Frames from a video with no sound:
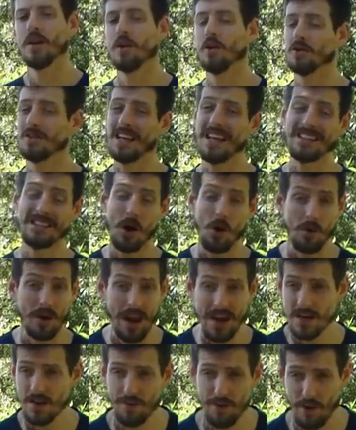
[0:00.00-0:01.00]
Eu não sei se
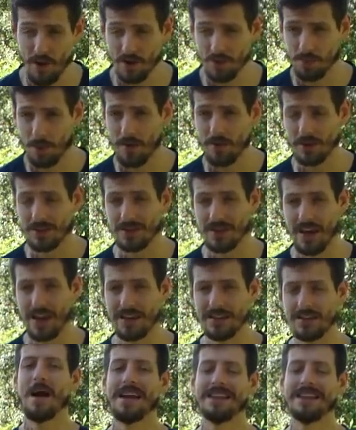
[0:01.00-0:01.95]
alguém já falou isso pra vocês,